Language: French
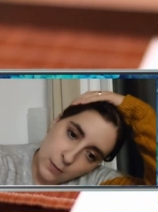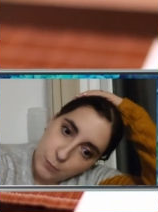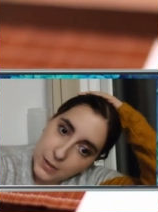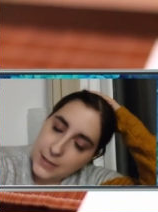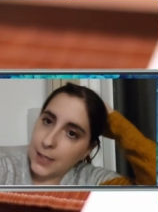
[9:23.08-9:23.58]

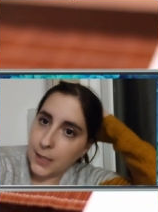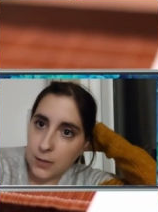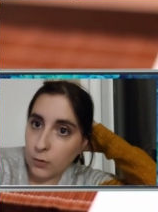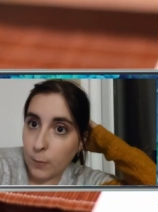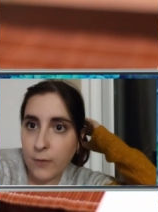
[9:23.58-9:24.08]
mais ça, ça
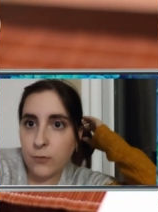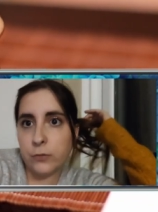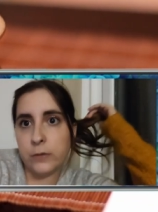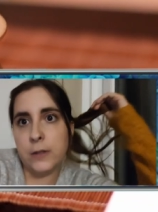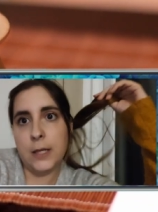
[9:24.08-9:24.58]
doit pas vous
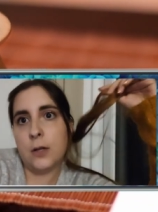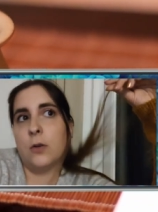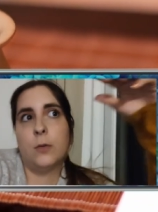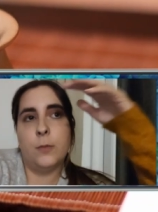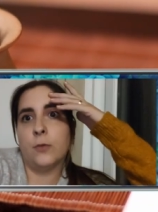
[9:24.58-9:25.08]
tenir
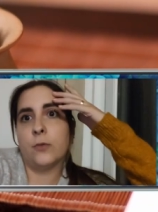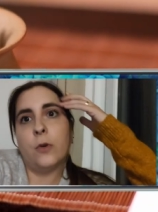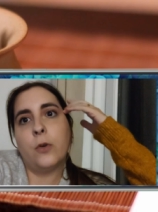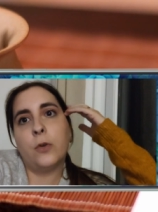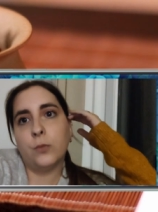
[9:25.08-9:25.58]
euh, plus
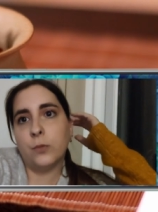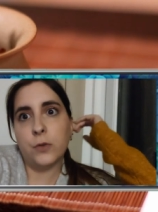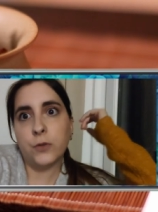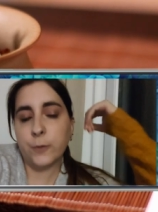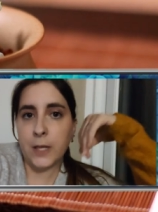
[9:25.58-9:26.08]
longtemps qu'une ou
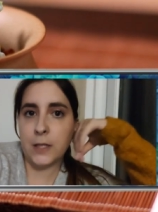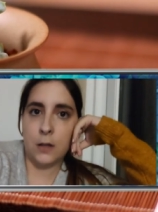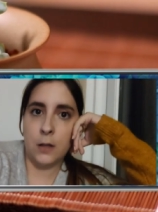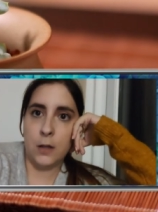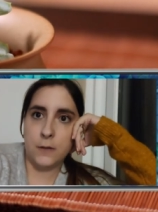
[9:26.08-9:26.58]
deux semaines.
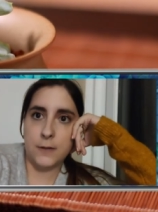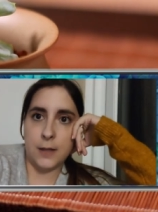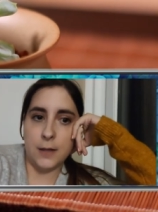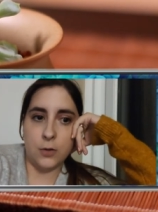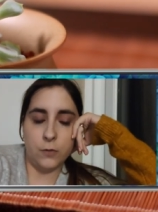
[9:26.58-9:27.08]

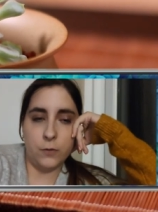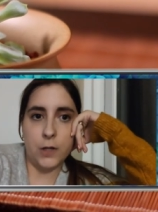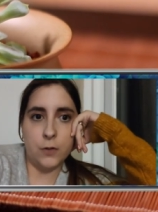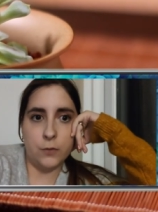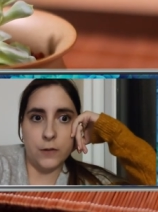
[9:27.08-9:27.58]
C'est-à-dire qu'une
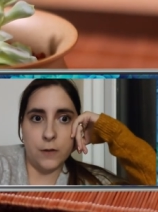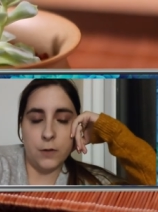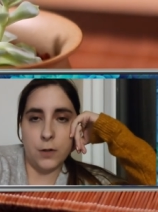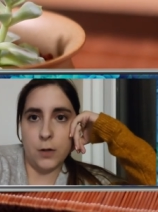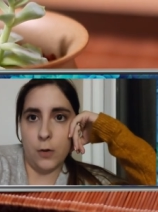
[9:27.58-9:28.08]
fois que vous
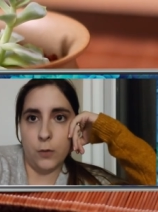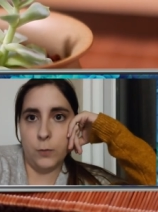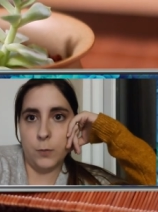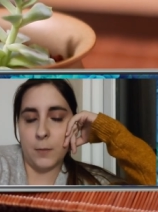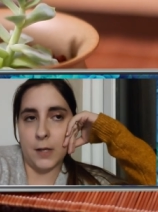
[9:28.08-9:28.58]
avez euh,
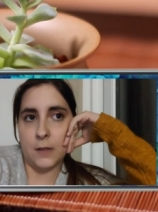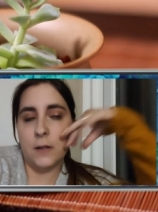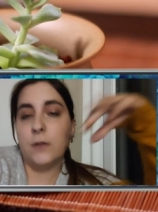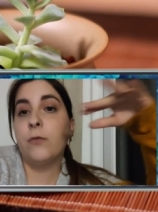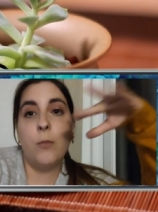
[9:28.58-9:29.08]
une première
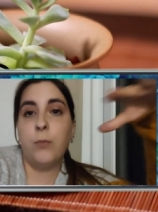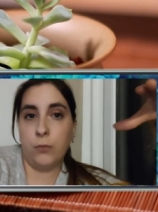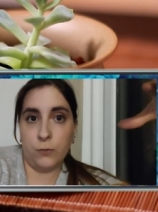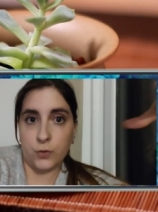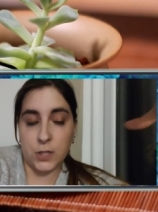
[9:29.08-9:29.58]
idée, vous
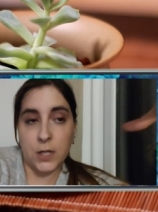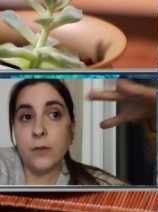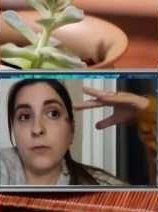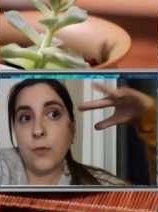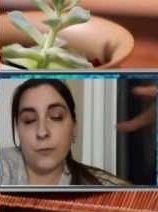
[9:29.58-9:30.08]
plongez,
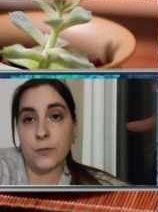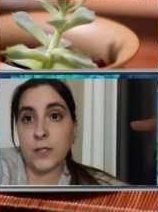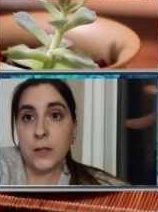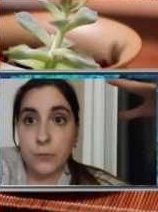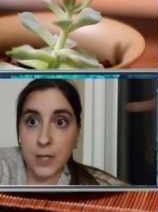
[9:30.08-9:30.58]
vous
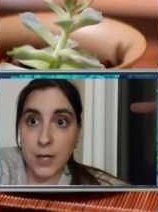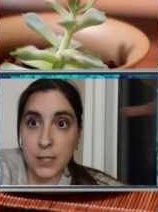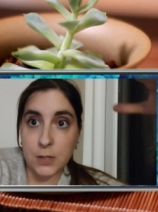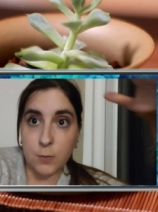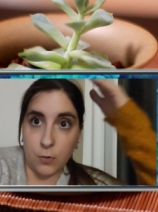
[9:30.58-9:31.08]
foncez, vous allez
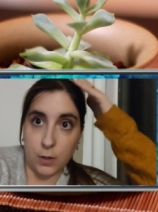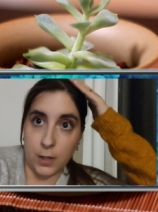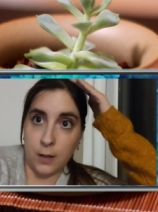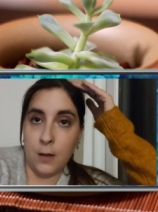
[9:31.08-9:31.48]
explorer.